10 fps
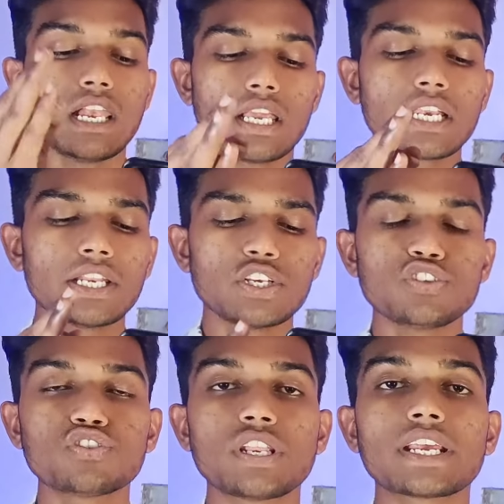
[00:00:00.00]
लेकिन
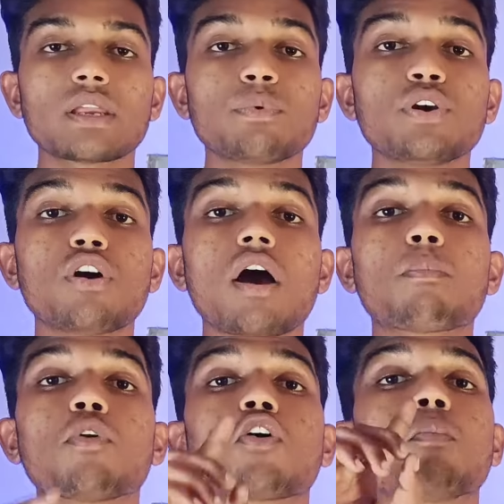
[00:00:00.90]
इस तरह की वीडियो
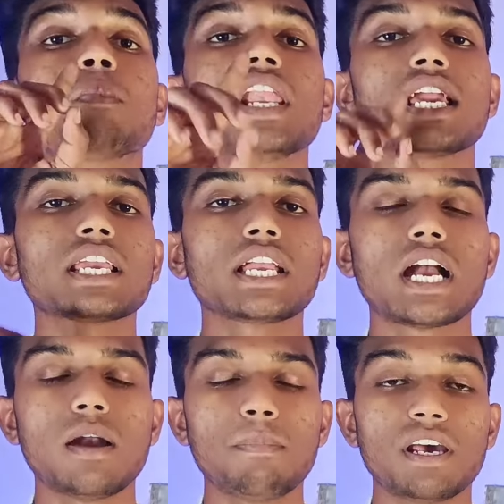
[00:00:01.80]
आप लोग को मिलेंगी
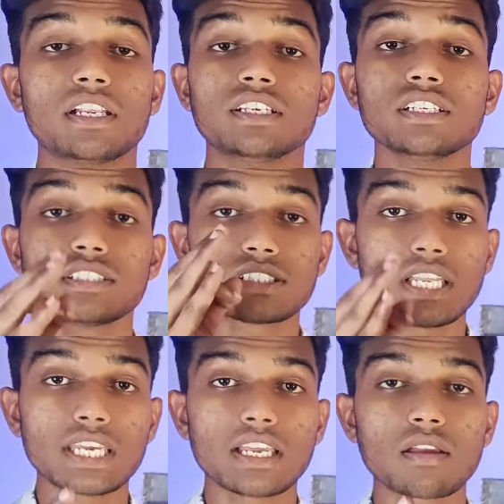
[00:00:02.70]
कहाँ पर इस
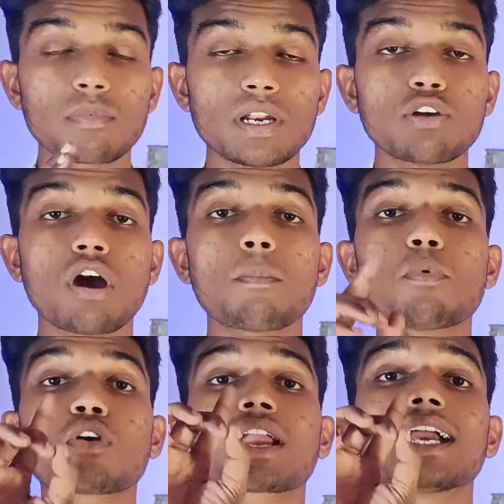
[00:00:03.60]
तरीके की वीडियो
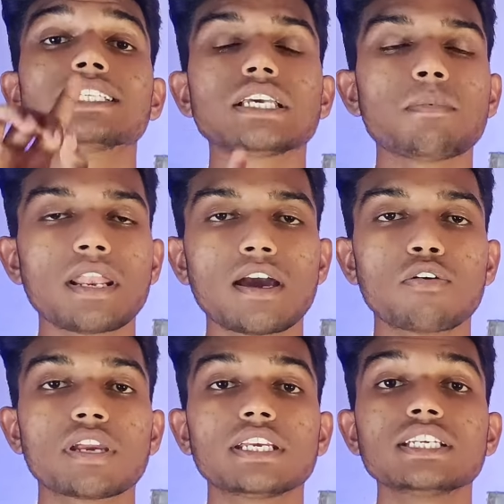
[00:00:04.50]
आप लोग कैसे
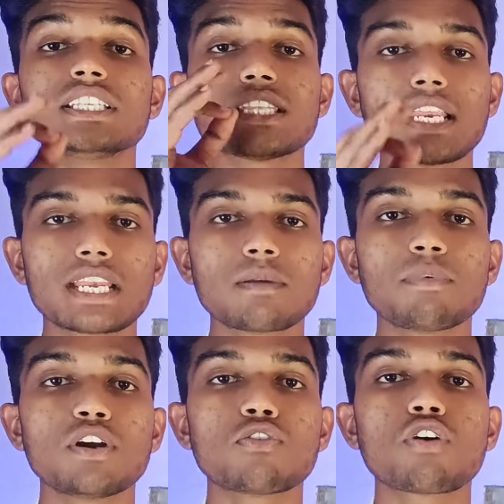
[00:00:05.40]
बनाओगे इस तरीके
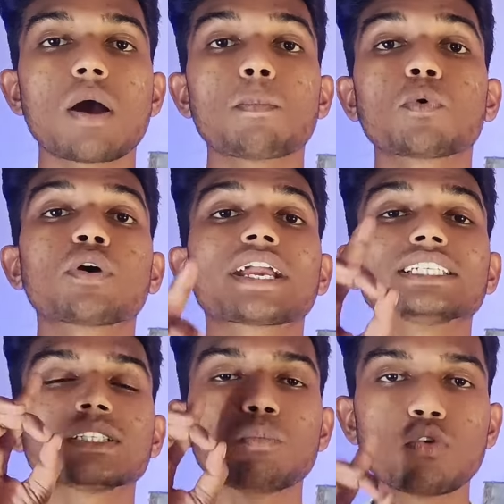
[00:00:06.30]
की वीडियो को आप लोग को
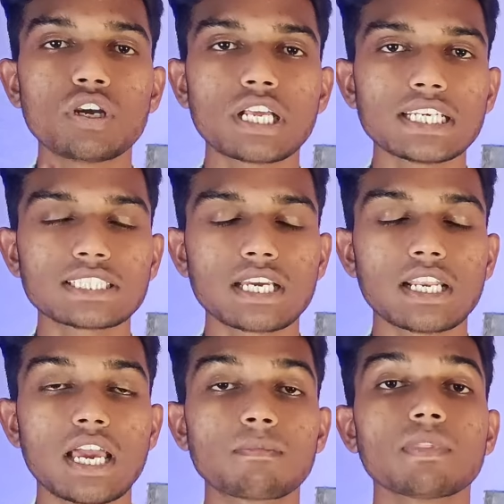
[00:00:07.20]
कैसे मोनिटाइज
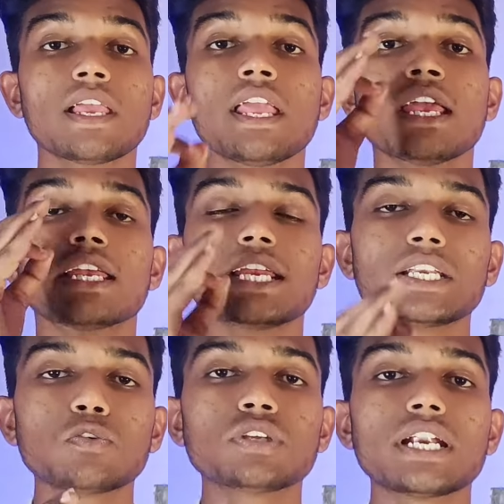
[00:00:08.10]
करना है
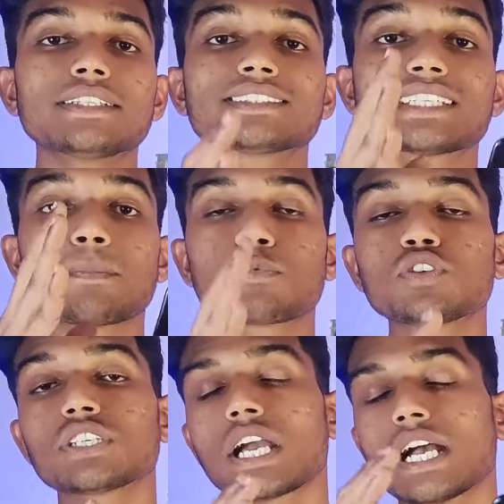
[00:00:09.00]
ए टू जेड सब
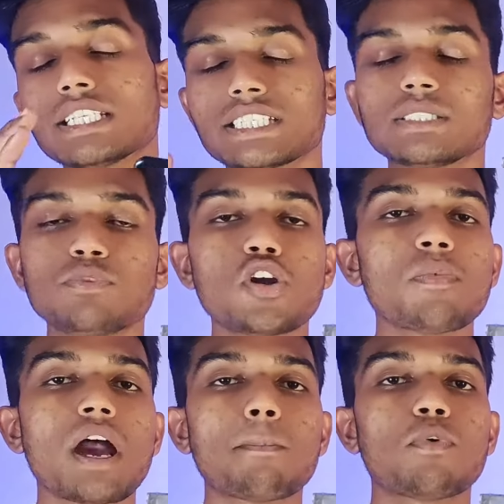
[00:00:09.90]
कुछ आज की इस
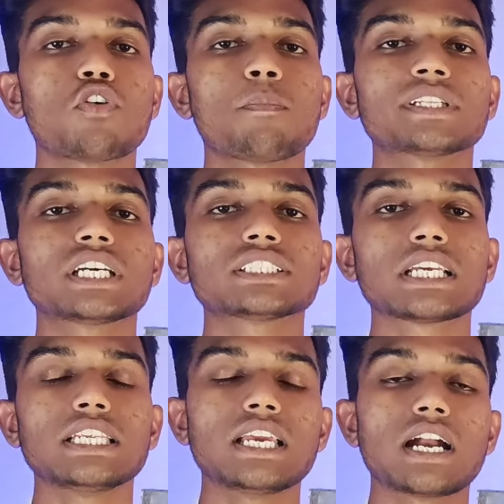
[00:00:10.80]
वीडियो में आप लोग को पता
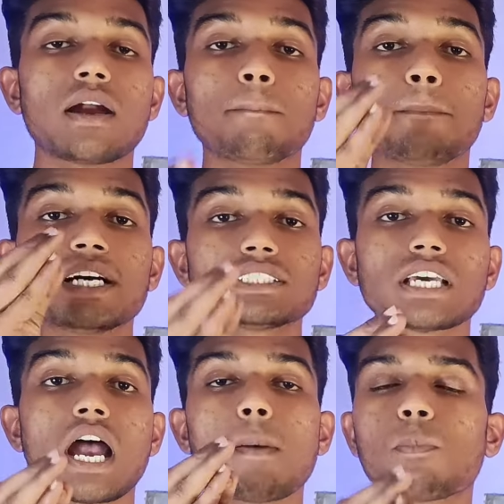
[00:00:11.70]
चल जाएगा
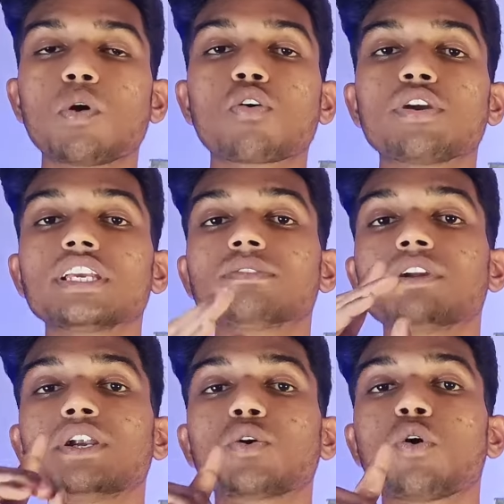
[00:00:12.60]
बस आप लोग को इस
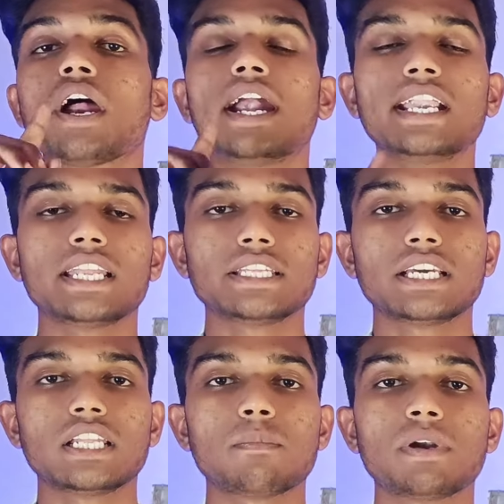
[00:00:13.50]
वीडियो को एंड तक
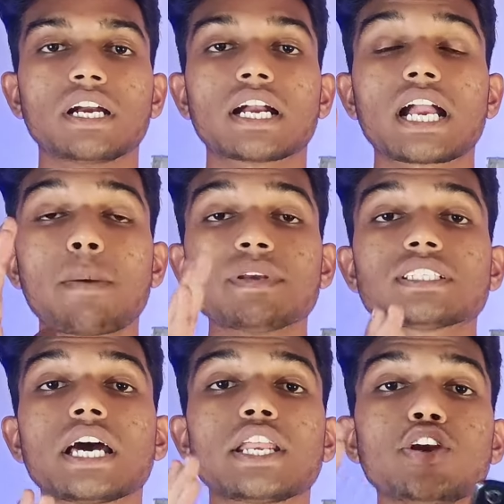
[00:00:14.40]
देखना पड़ेगा
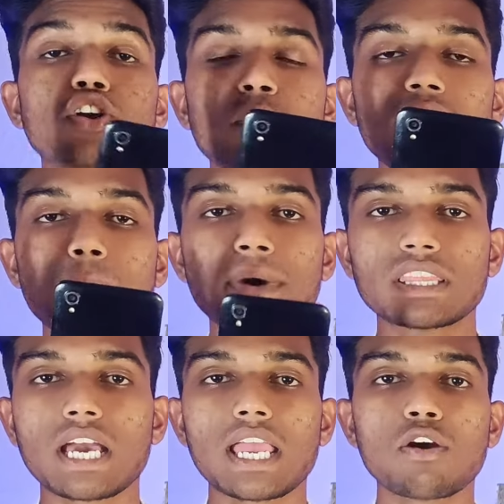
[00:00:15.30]
काफ़ी सारे यूट्यूबर ने
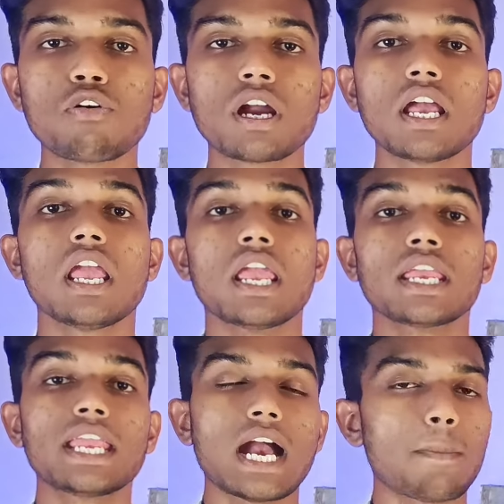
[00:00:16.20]
बताया होगा
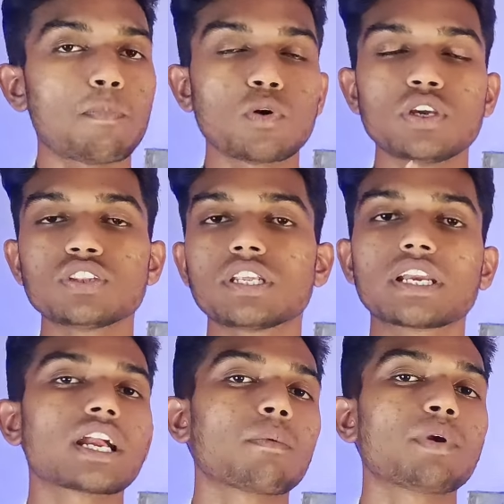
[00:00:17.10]
कि आप लोग इस
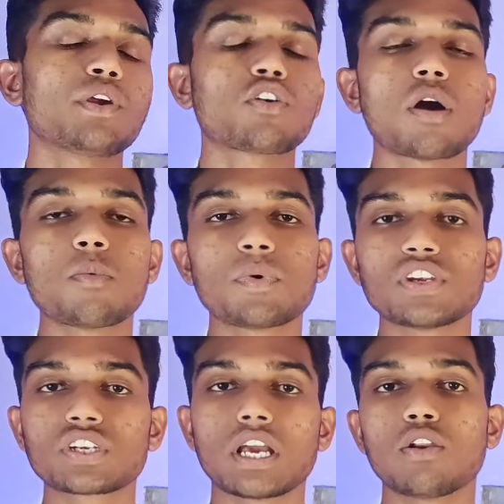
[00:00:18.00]
तरीके का वीडियो कॉपी
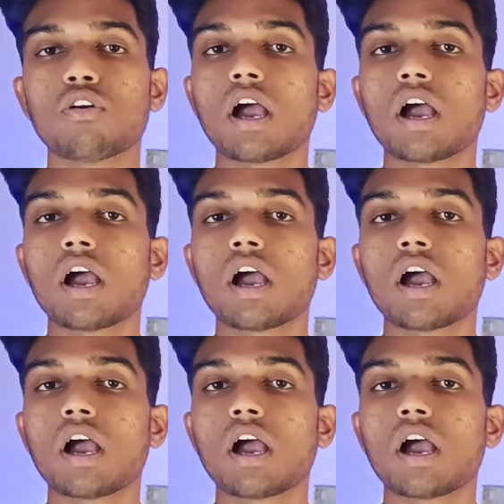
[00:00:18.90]
पेस्ट कर लो